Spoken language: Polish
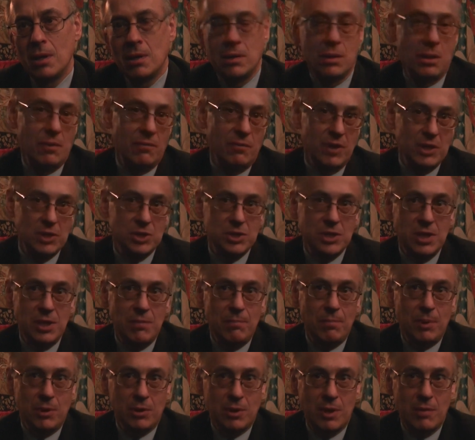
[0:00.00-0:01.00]
No i właśnie, i
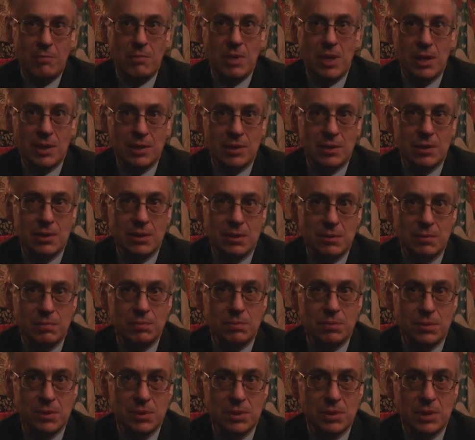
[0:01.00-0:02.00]
potem jak
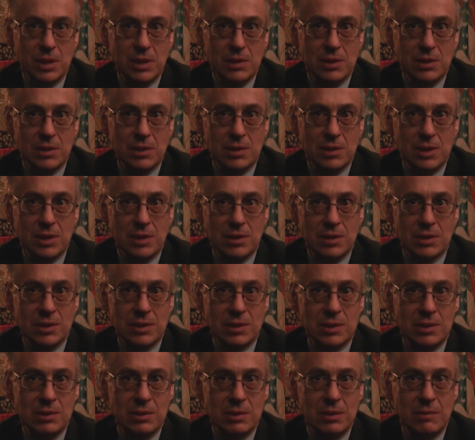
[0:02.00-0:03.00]
ta, ta,
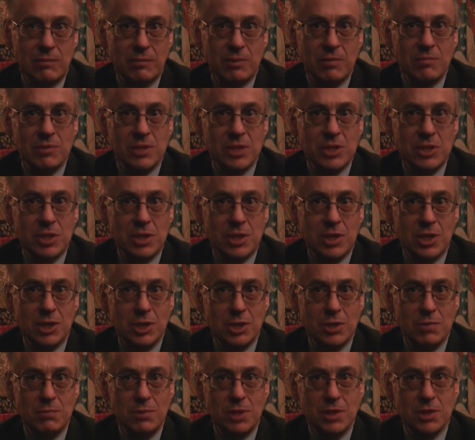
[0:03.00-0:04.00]
w tym sensie ta
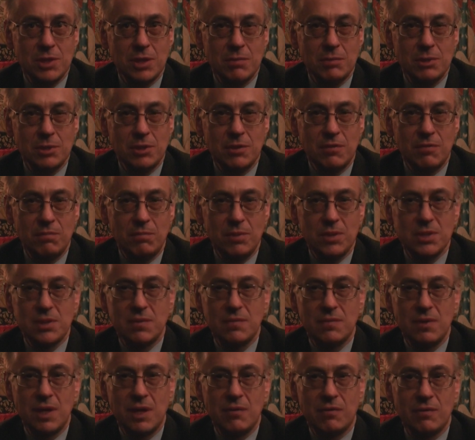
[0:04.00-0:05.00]
śmierć jakby się
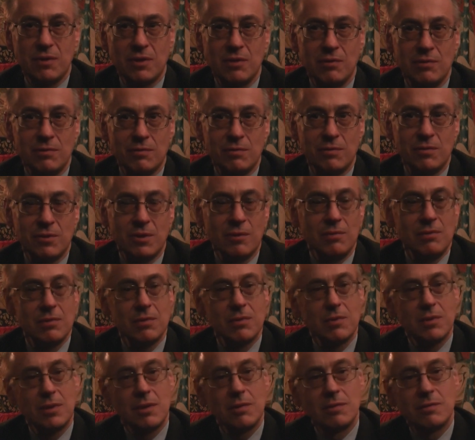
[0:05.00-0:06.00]
wpisywała w tę, w tę,
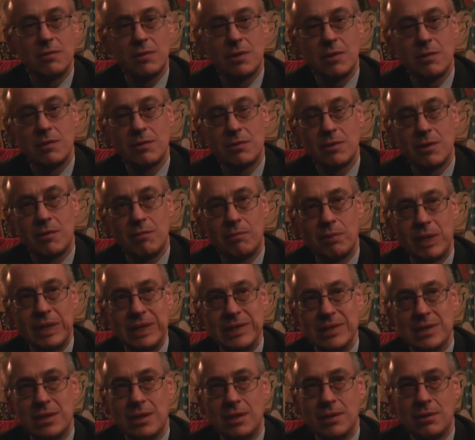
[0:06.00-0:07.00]
w tę, w tę, w tę
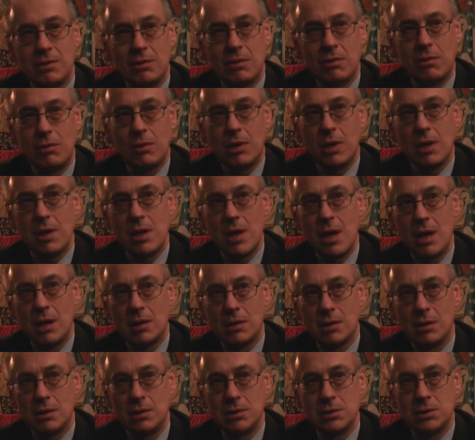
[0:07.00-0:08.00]
prezydenturę
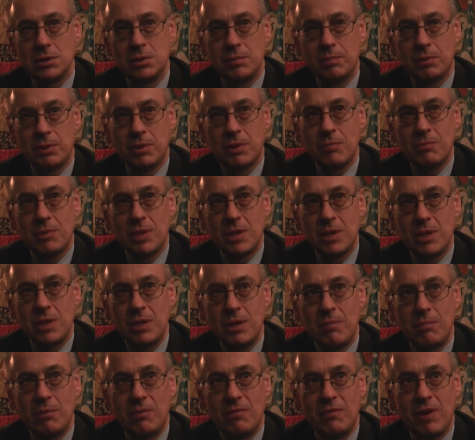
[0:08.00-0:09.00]
jakoś i potem ten
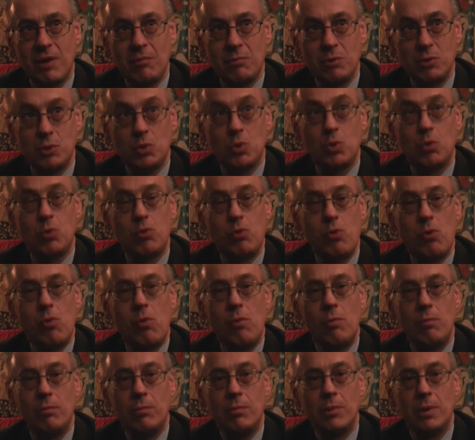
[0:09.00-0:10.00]
niebywały
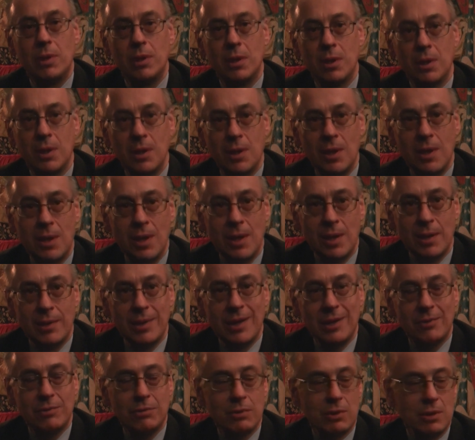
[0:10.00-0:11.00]
tłum,
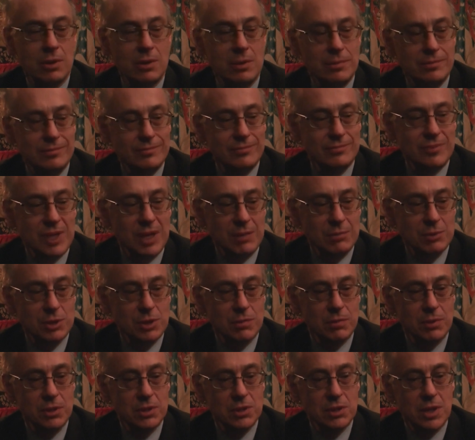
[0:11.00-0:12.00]
na który ja
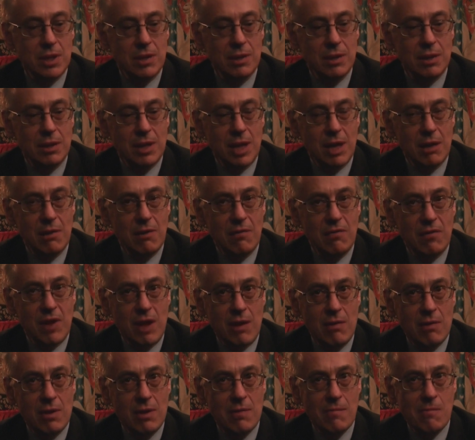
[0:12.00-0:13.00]
muszę powiedzieć,
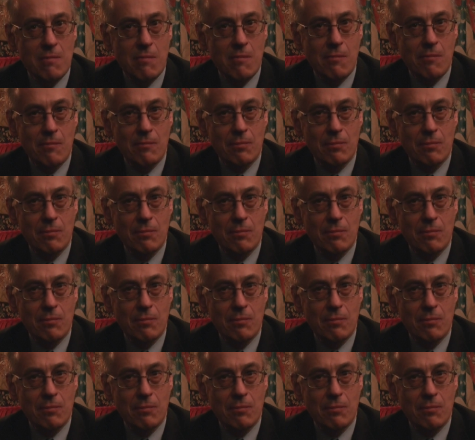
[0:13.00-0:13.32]
reagowałem